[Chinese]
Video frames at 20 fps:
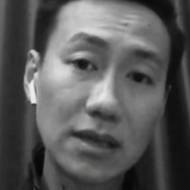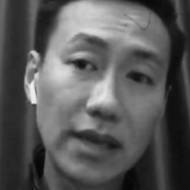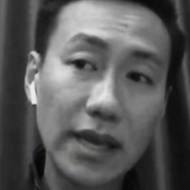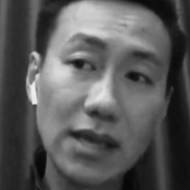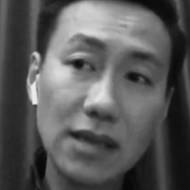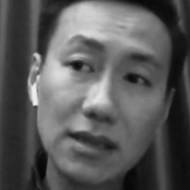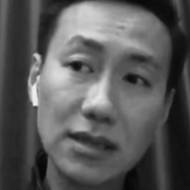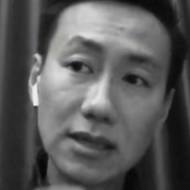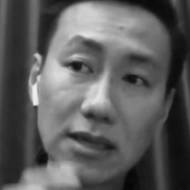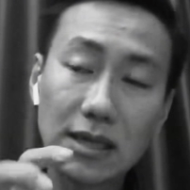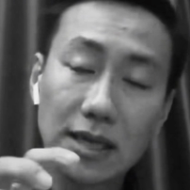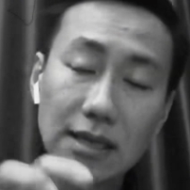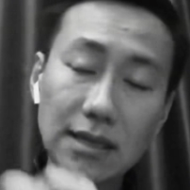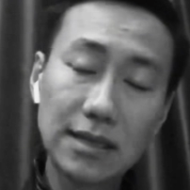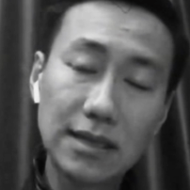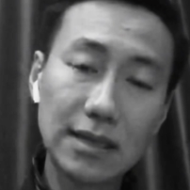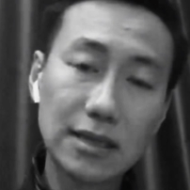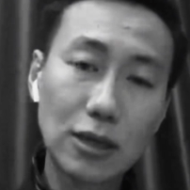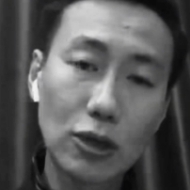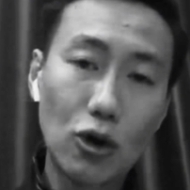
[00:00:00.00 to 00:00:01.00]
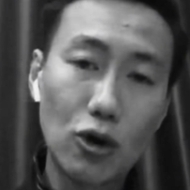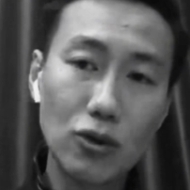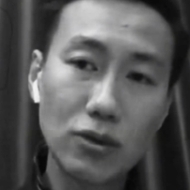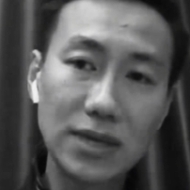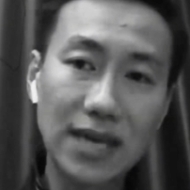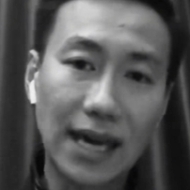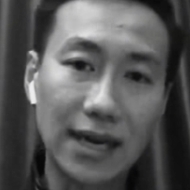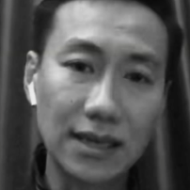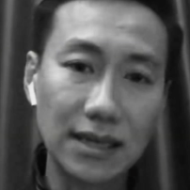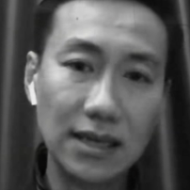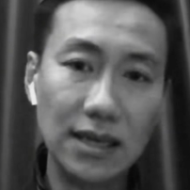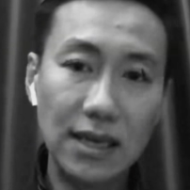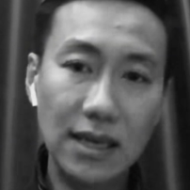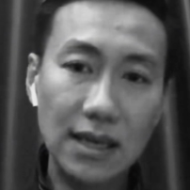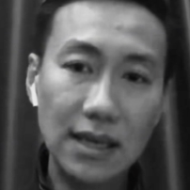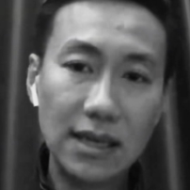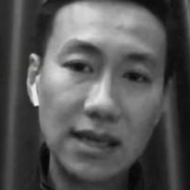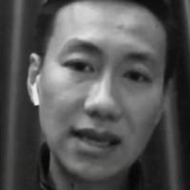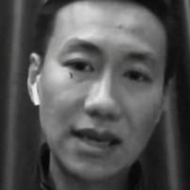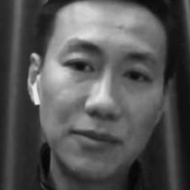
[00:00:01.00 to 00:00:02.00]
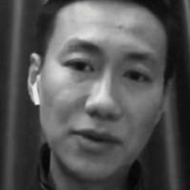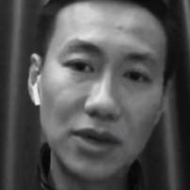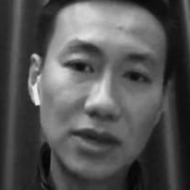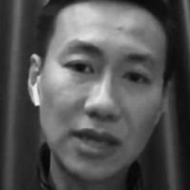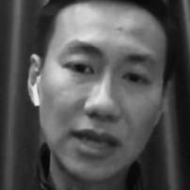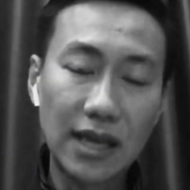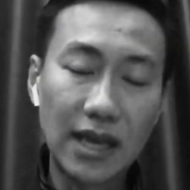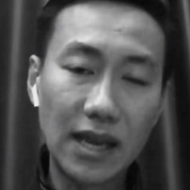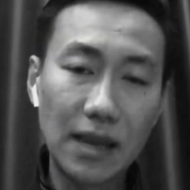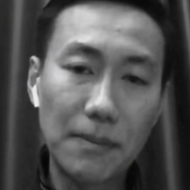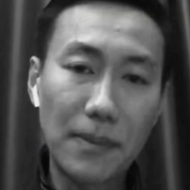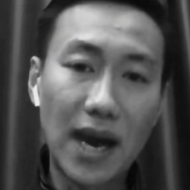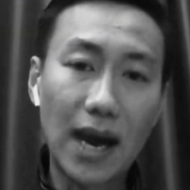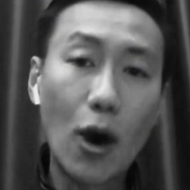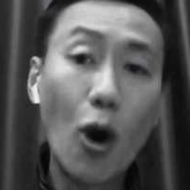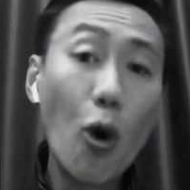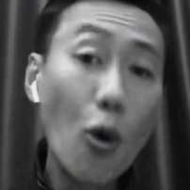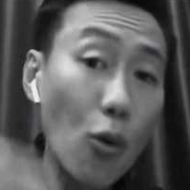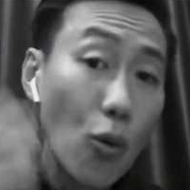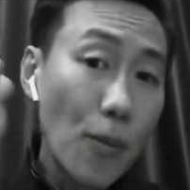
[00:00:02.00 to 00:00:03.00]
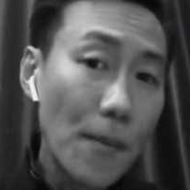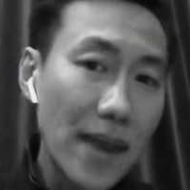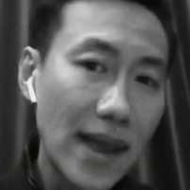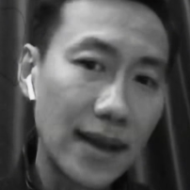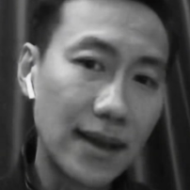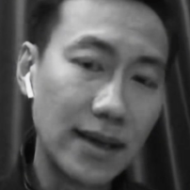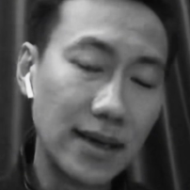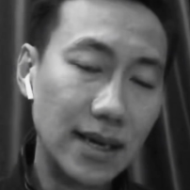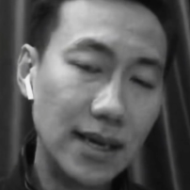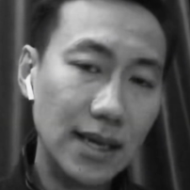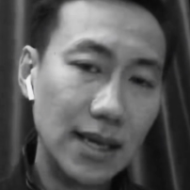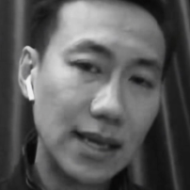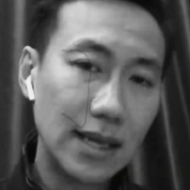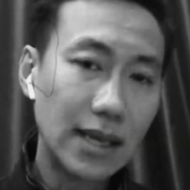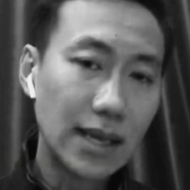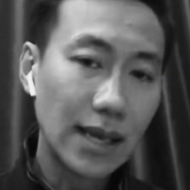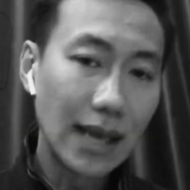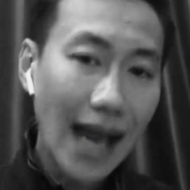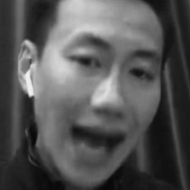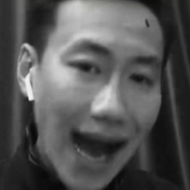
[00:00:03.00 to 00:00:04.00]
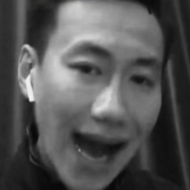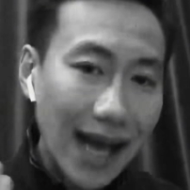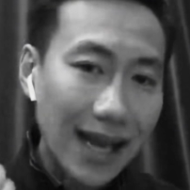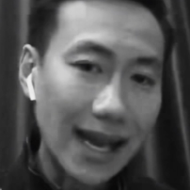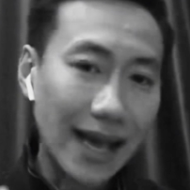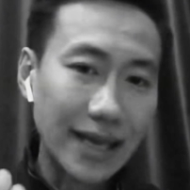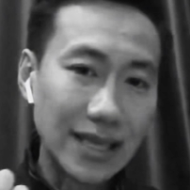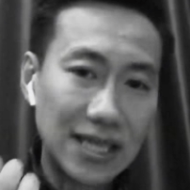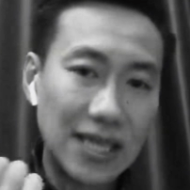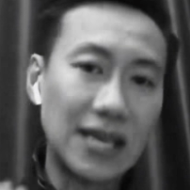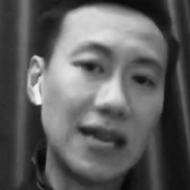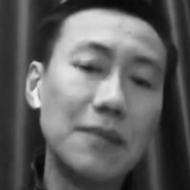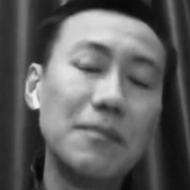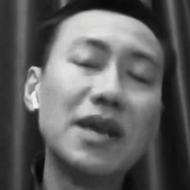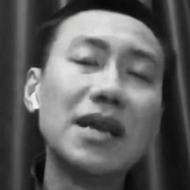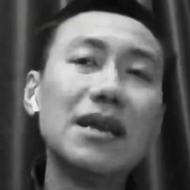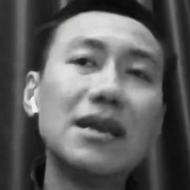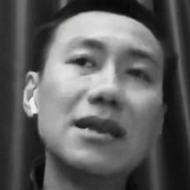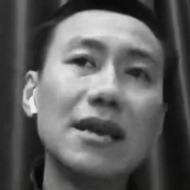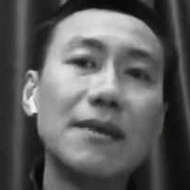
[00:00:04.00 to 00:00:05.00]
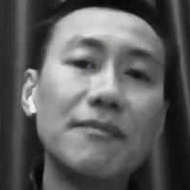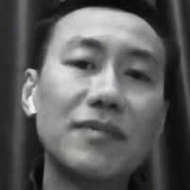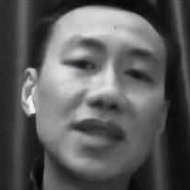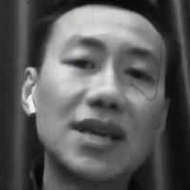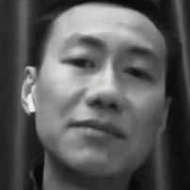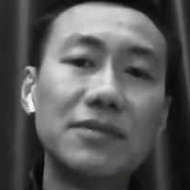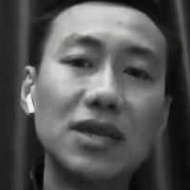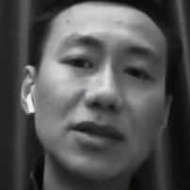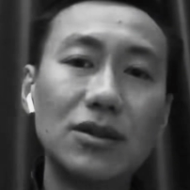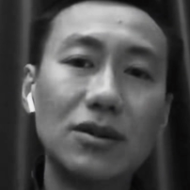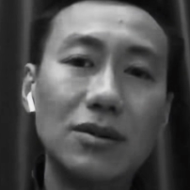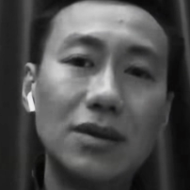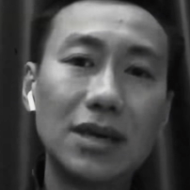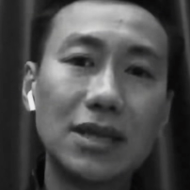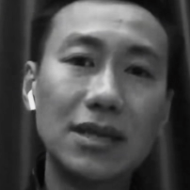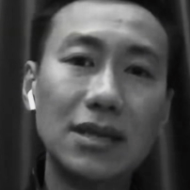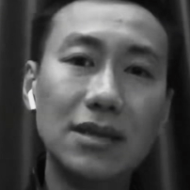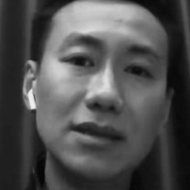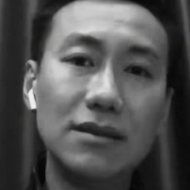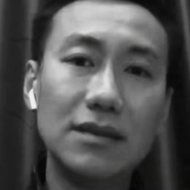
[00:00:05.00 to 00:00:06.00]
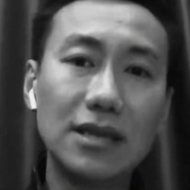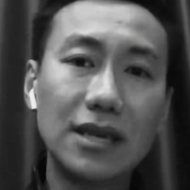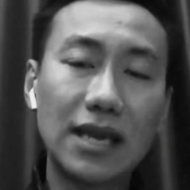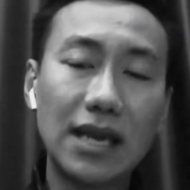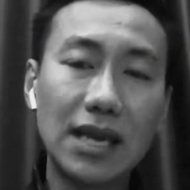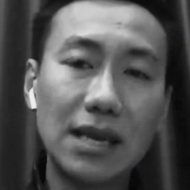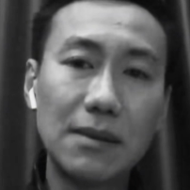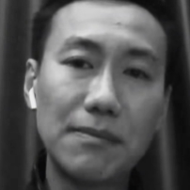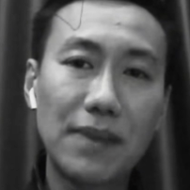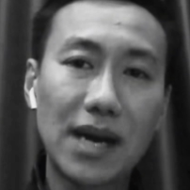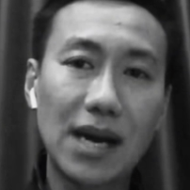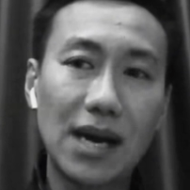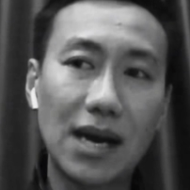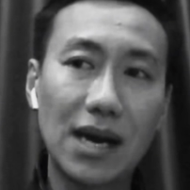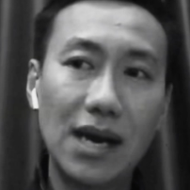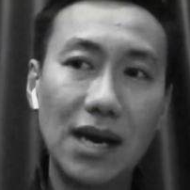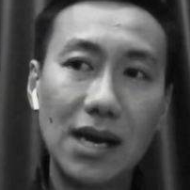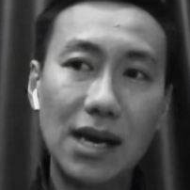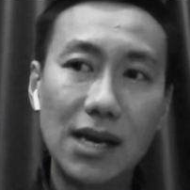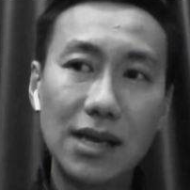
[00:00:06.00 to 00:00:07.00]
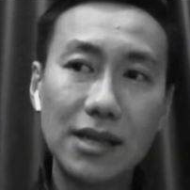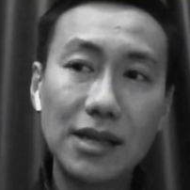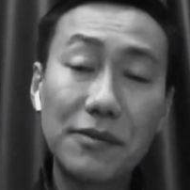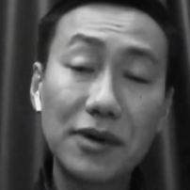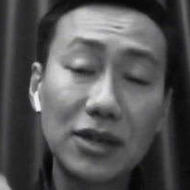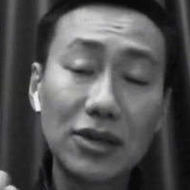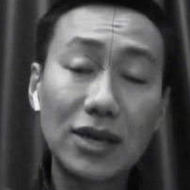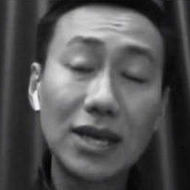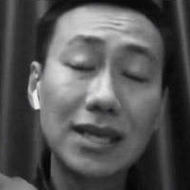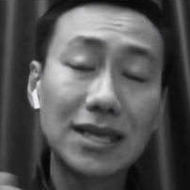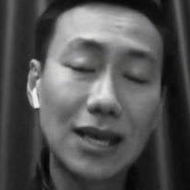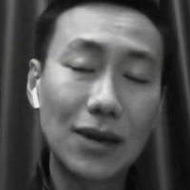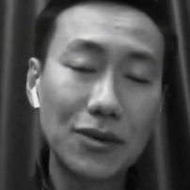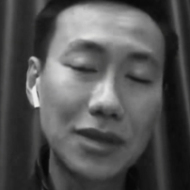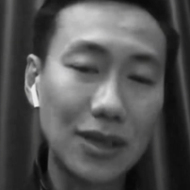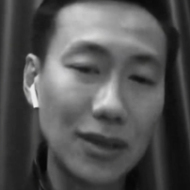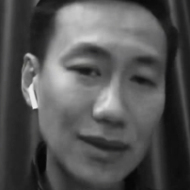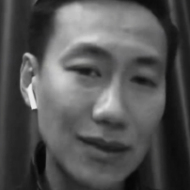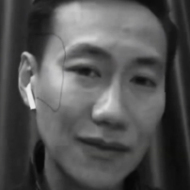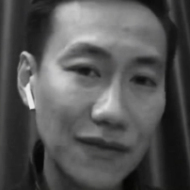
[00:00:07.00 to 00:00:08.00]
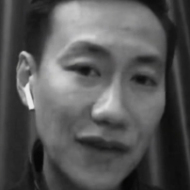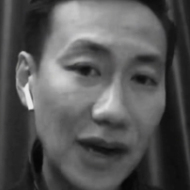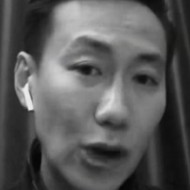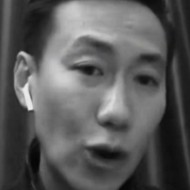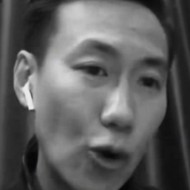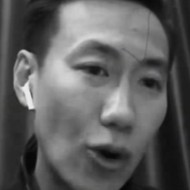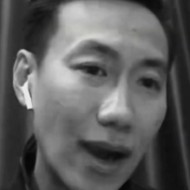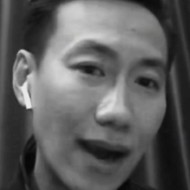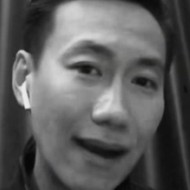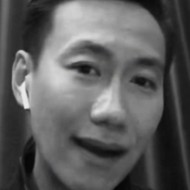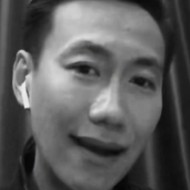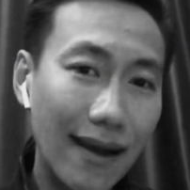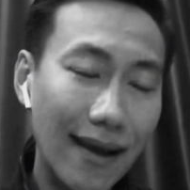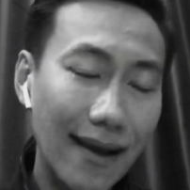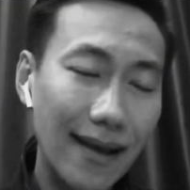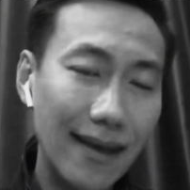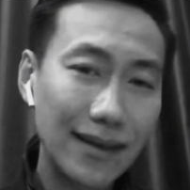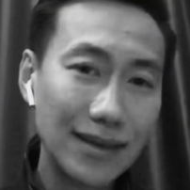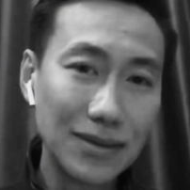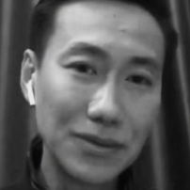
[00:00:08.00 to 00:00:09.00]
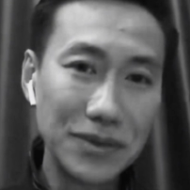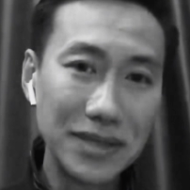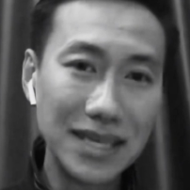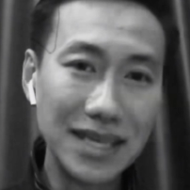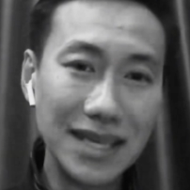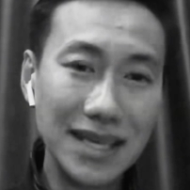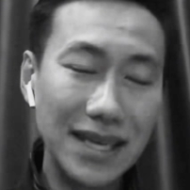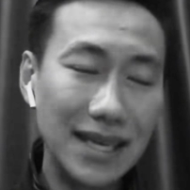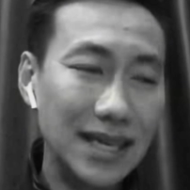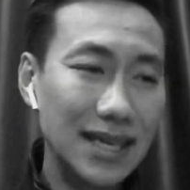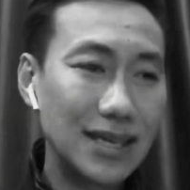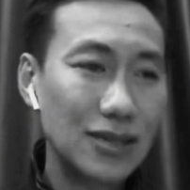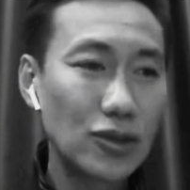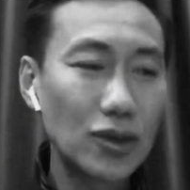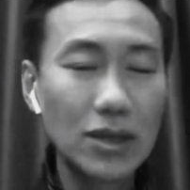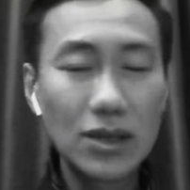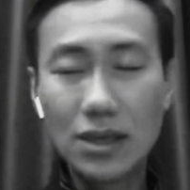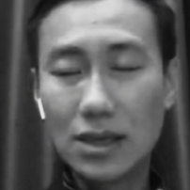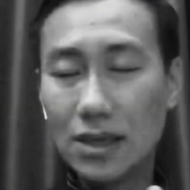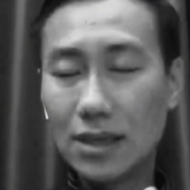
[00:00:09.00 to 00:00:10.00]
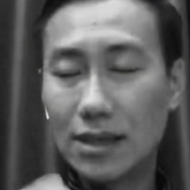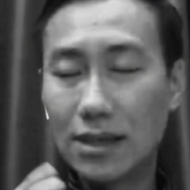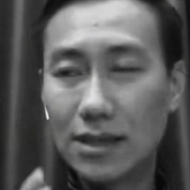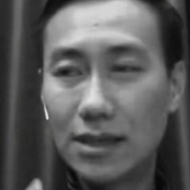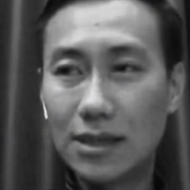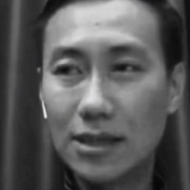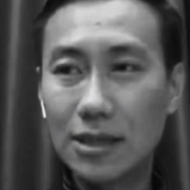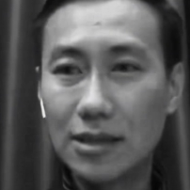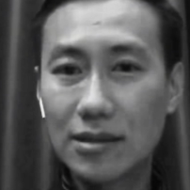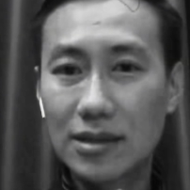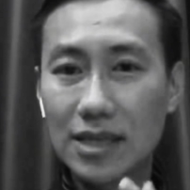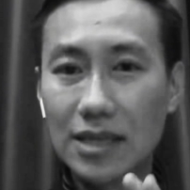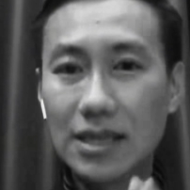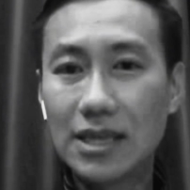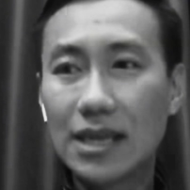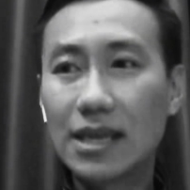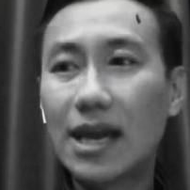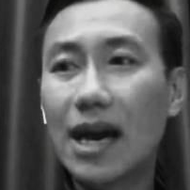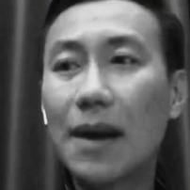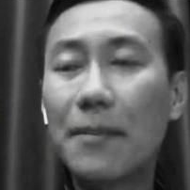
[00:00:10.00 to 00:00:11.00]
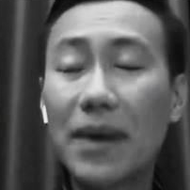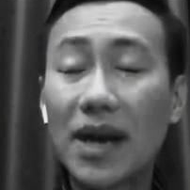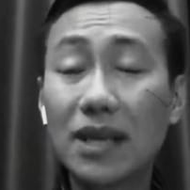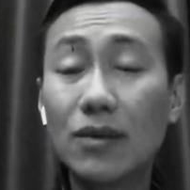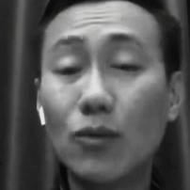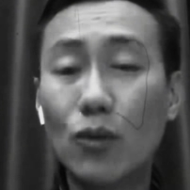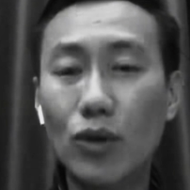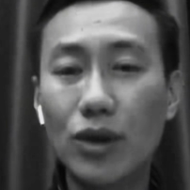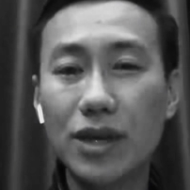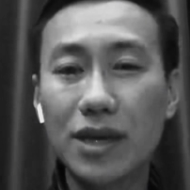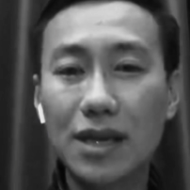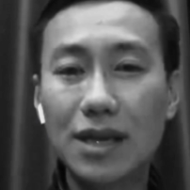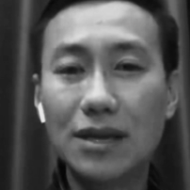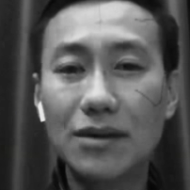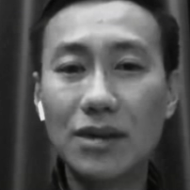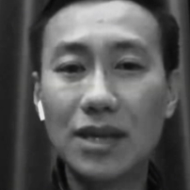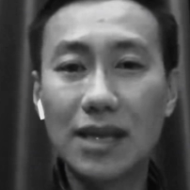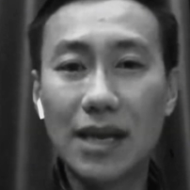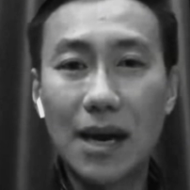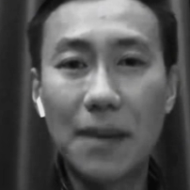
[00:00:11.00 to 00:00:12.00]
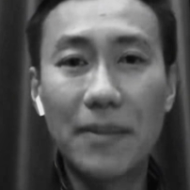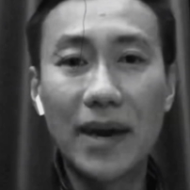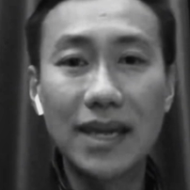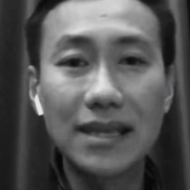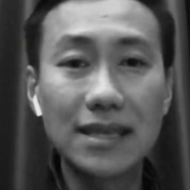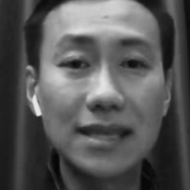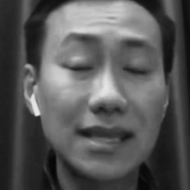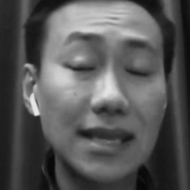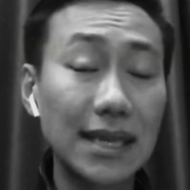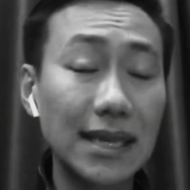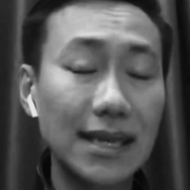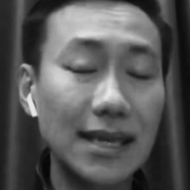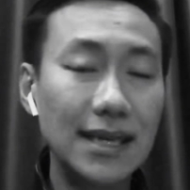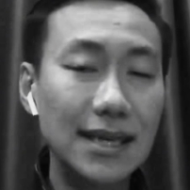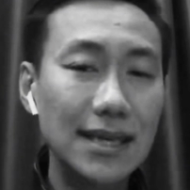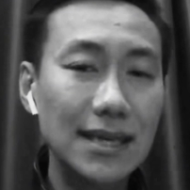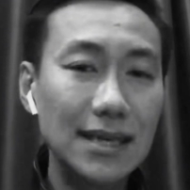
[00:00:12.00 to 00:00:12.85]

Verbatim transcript: 哎，这个时间是空档的，那么你可以把后面的拉来前面一点，那么的话呢，你可以把，那么你可以早点放工啊。是不是？所以呃，时间的安排，我的个人的安排是这样，